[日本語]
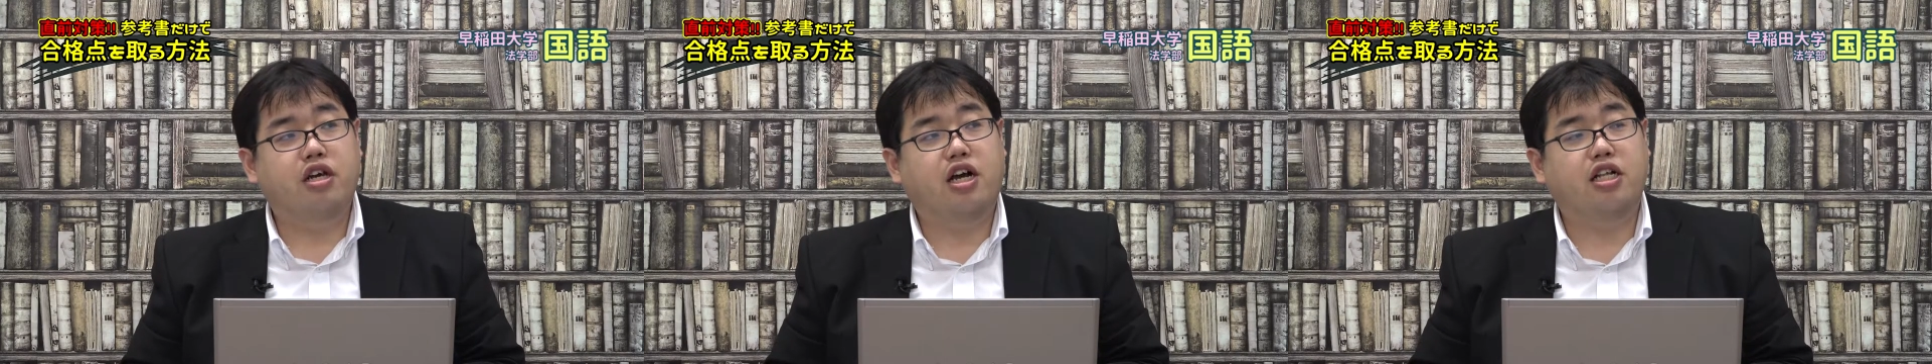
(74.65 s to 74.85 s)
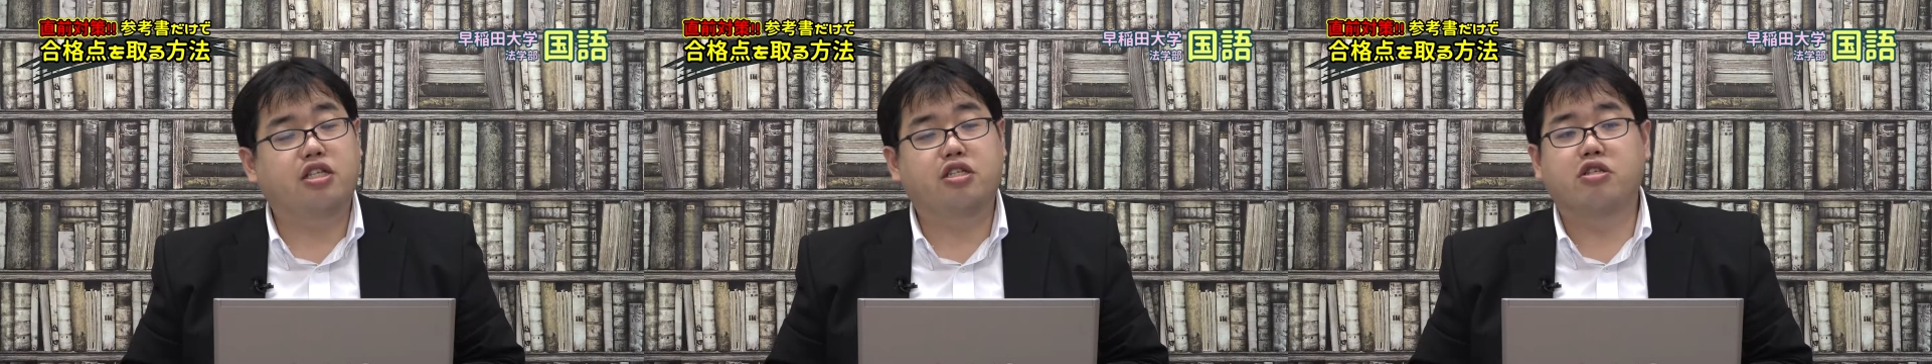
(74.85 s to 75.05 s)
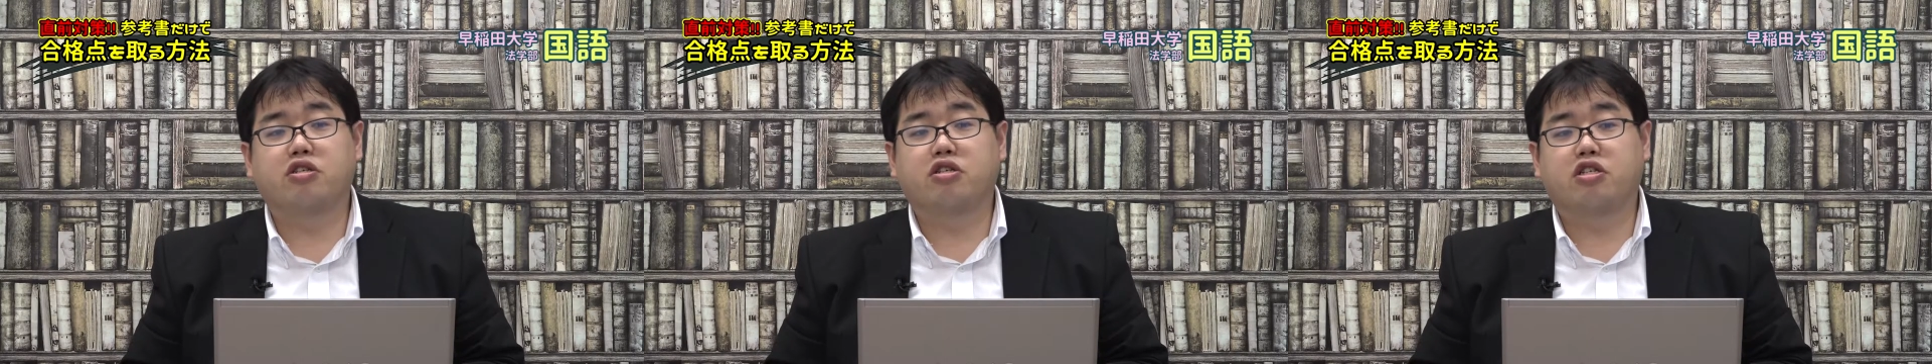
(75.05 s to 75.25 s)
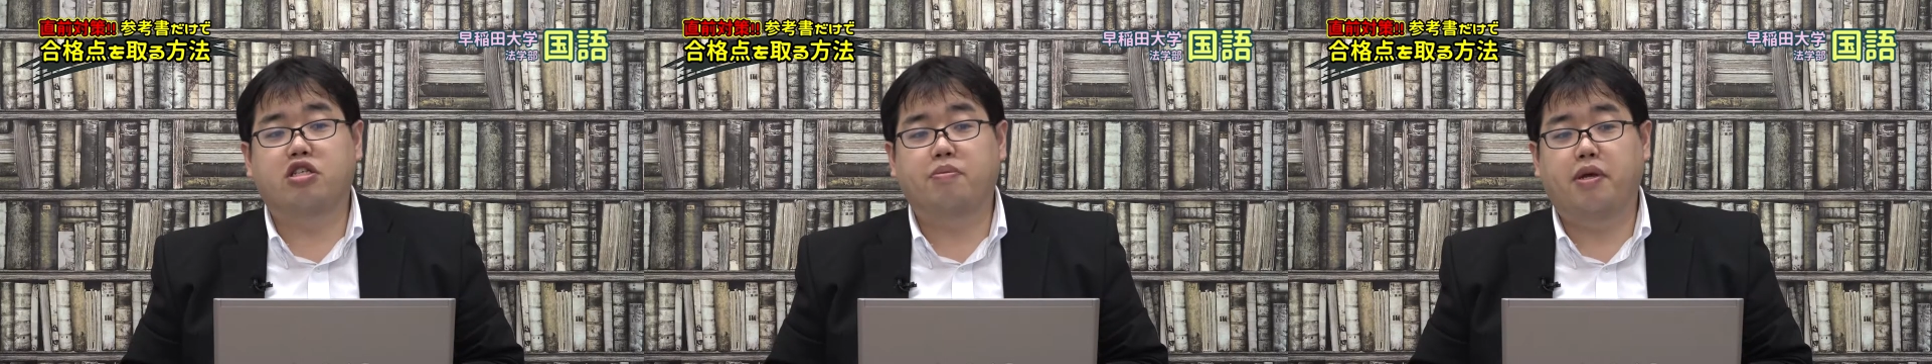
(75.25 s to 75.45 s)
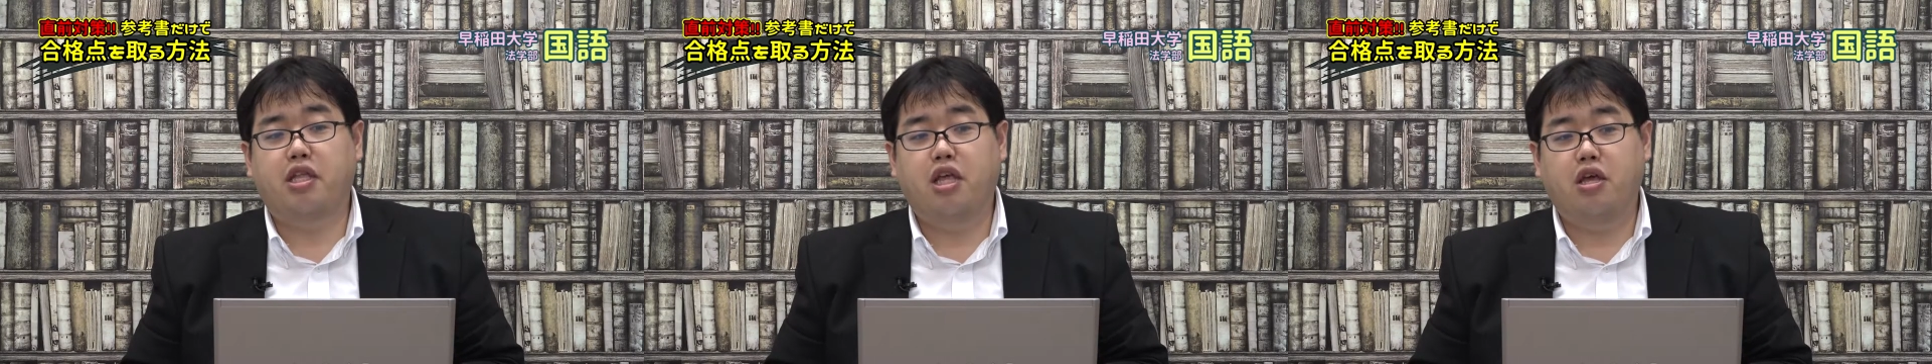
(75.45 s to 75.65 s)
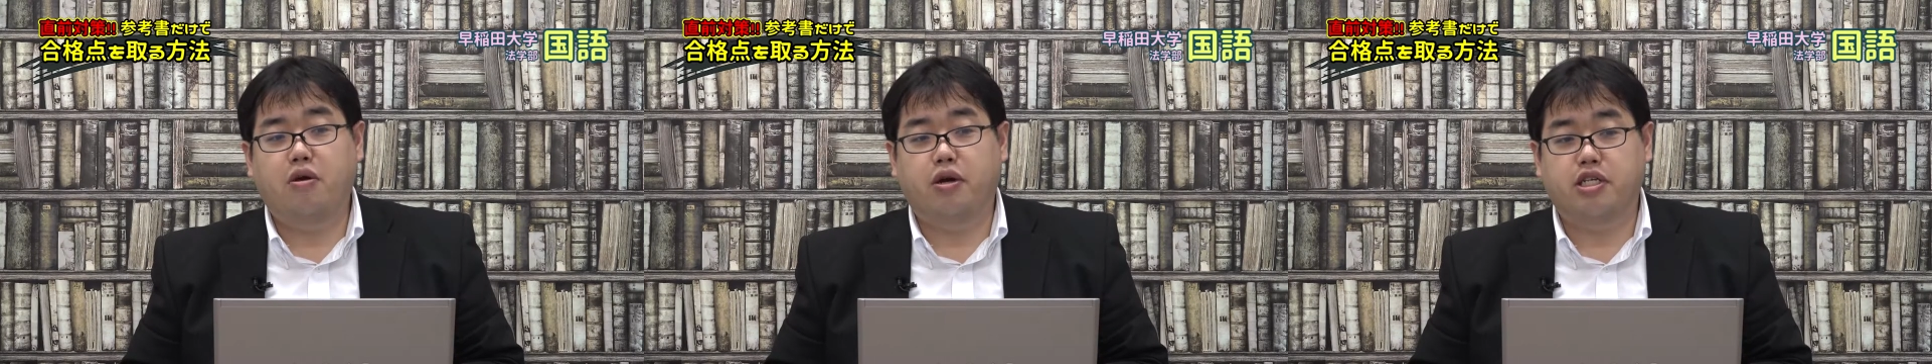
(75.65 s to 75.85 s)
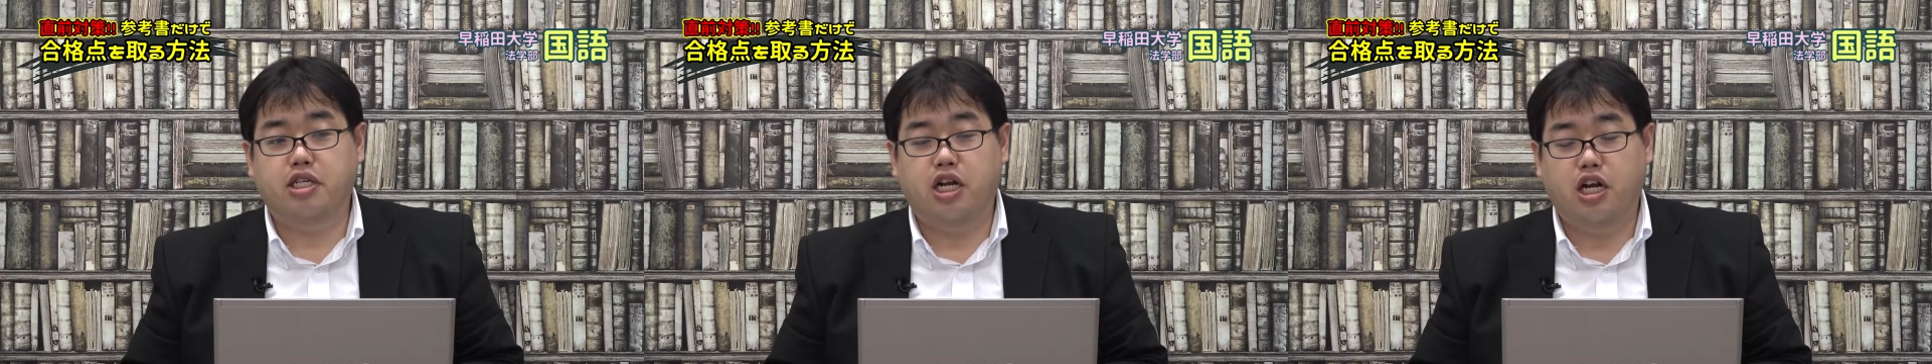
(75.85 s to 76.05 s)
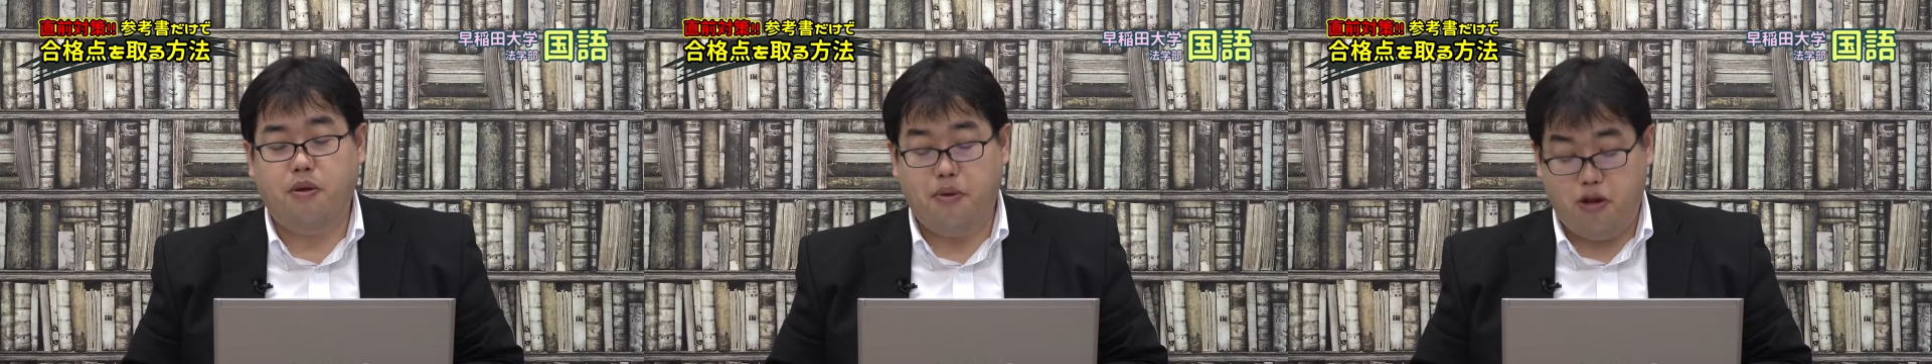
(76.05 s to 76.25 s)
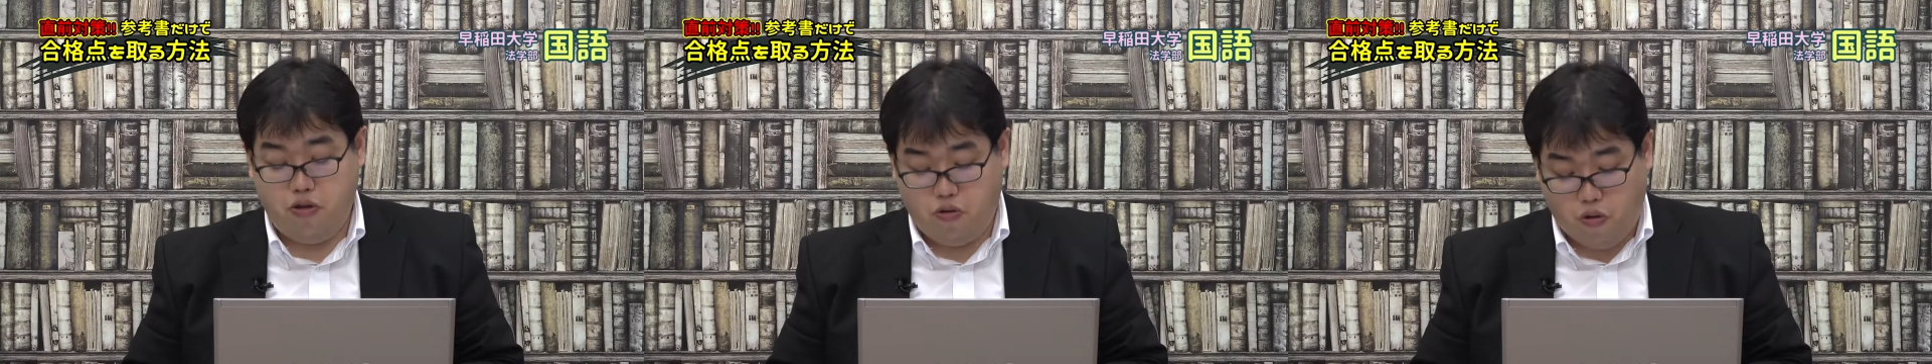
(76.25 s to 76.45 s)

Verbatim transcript: かつ全て早稲田レベル